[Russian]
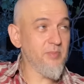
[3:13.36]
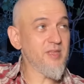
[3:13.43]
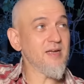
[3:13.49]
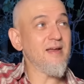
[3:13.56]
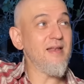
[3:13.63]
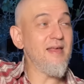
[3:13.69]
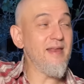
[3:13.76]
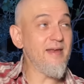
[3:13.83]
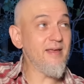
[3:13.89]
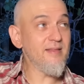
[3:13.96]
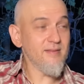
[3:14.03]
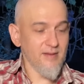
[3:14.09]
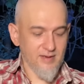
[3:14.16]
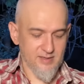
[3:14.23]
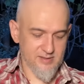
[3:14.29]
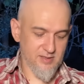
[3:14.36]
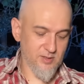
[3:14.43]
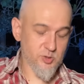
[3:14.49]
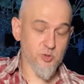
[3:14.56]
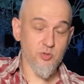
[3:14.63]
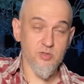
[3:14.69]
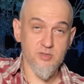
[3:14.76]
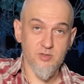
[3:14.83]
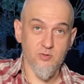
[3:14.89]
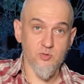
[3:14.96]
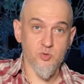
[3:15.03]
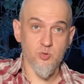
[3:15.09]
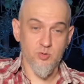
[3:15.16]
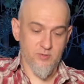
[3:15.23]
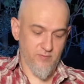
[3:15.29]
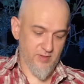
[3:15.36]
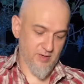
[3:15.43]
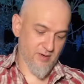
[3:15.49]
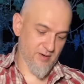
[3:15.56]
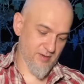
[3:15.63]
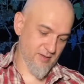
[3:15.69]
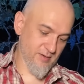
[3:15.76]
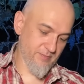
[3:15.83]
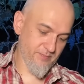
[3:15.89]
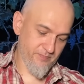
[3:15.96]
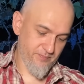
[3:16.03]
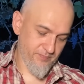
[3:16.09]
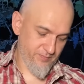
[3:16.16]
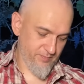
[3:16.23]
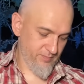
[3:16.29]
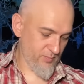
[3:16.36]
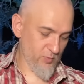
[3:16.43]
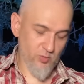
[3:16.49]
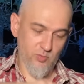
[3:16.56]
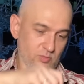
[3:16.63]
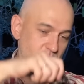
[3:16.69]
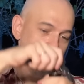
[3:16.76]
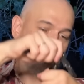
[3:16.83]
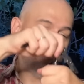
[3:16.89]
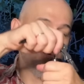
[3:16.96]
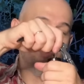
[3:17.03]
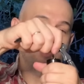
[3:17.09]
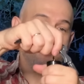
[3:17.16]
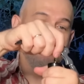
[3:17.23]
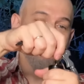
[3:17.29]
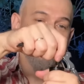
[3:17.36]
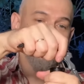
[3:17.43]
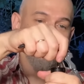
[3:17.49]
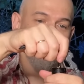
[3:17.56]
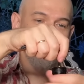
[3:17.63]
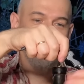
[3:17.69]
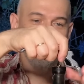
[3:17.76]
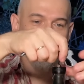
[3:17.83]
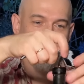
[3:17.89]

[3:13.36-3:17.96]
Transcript: именно клерет, оказалось, что есть такой сорт винограда. Но он тут не присутствует.